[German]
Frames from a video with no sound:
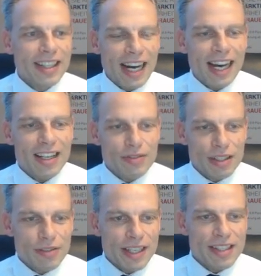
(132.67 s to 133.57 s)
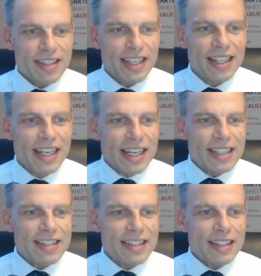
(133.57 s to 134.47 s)
Alles, was wir hier sehen,
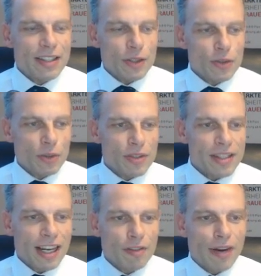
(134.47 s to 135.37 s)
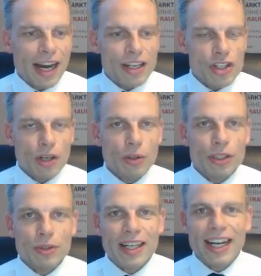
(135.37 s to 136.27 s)
sind sozusagen
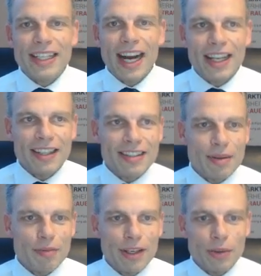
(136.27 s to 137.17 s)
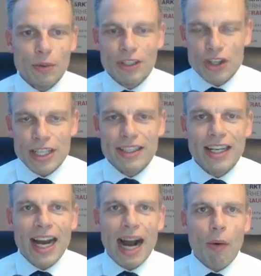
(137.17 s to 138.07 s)
Veranschaulichung, keine Handelsempfehlung. Unterstellt
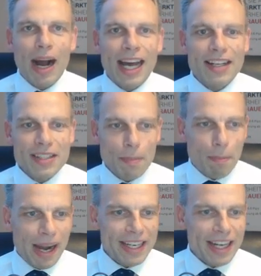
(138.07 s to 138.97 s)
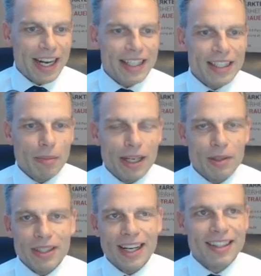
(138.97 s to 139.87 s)
auch alles meine eigene Meinung
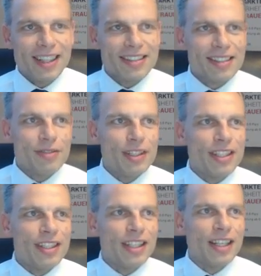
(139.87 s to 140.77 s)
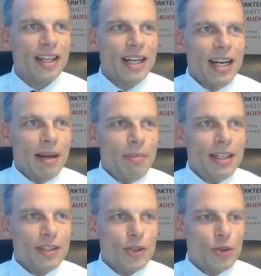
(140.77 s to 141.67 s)
dar. Das ist wichtig hier mit
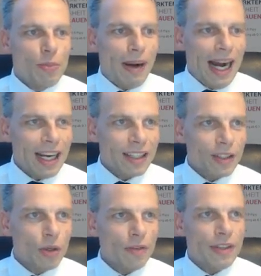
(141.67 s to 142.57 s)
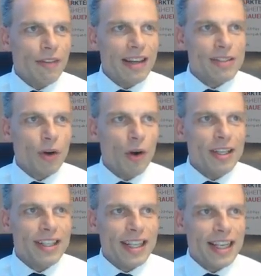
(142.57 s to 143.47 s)
zu beachten. Gucken wir, was
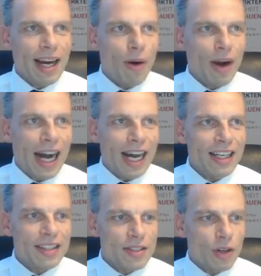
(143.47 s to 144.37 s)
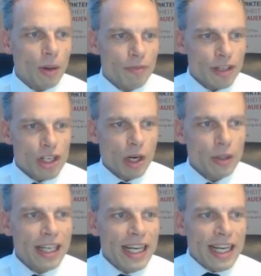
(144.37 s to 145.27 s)
heute denn auch alles kommt. Wir schauen
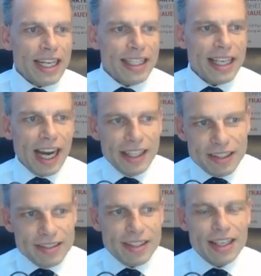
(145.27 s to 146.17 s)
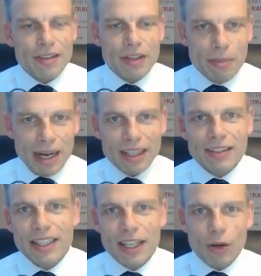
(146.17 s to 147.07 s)
in die Handelsideen. Wir machen
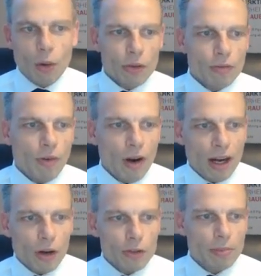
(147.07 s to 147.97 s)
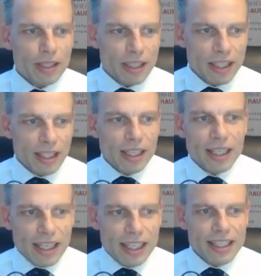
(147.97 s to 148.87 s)
den großen Wochenausblick
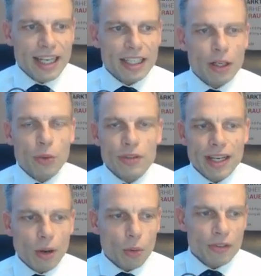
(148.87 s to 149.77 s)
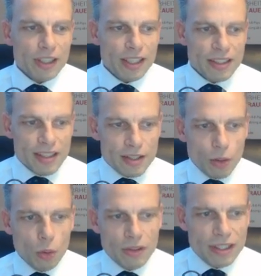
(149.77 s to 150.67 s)
in die Analyse der großen Indizes
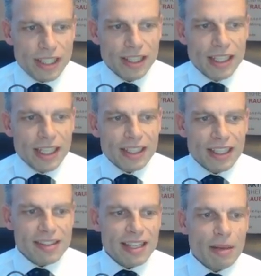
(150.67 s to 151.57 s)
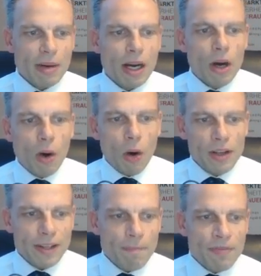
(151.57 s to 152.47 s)
und hier das Thema
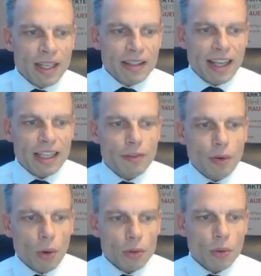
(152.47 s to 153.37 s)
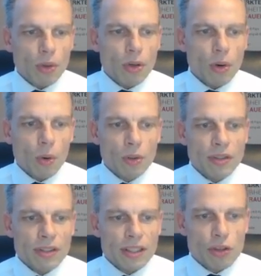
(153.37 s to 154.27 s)
heute Trendverortung
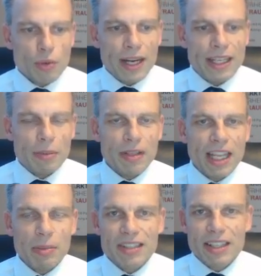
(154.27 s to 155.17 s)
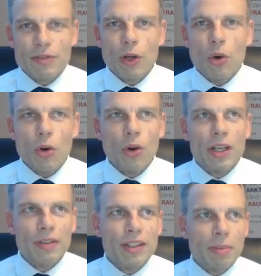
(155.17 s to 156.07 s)
und Trading mithebeln. Das heißt, wir gucken
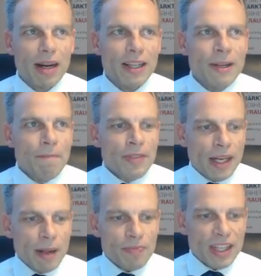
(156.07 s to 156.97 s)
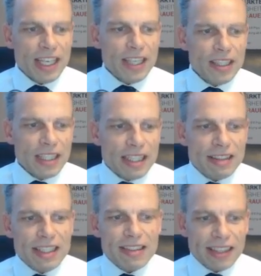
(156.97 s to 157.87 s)
heute wieder mal ähm, in
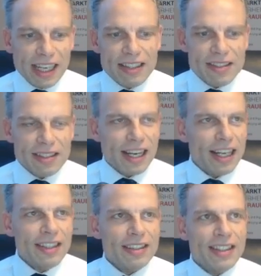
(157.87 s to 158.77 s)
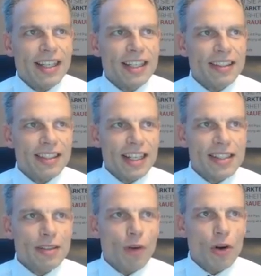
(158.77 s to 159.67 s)
die Trends rein. Diejenigen, die
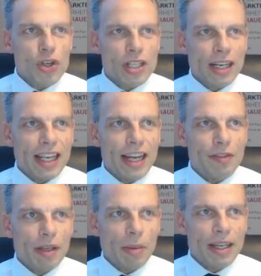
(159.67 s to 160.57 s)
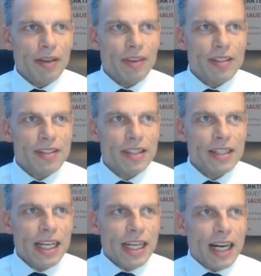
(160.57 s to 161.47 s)
letzte Woche schon da live dabei gewesen sind,
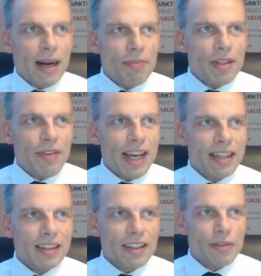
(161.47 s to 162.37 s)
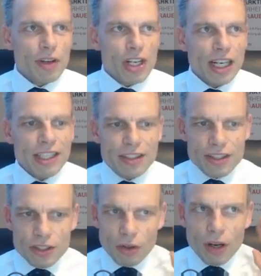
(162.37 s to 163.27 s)
ähm, die werden das wahrscheinlich
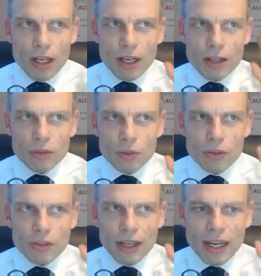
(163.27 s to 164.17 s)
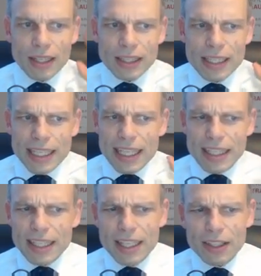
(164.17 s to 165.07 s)
sich noch äh, sozusagen in
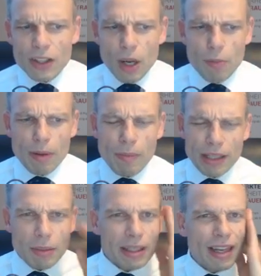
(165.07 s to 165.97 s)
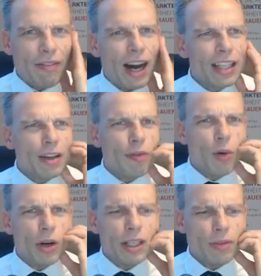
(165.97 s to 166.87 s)
den Hinterköpfen Warte mal, da war da
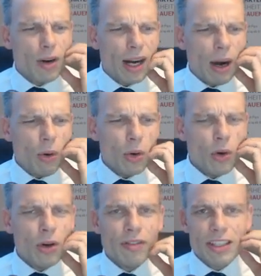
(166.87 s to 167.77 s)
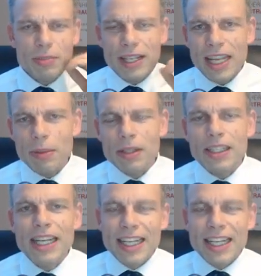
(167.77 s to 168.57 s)
vorige Woche auch irgendwas mit Hebeln.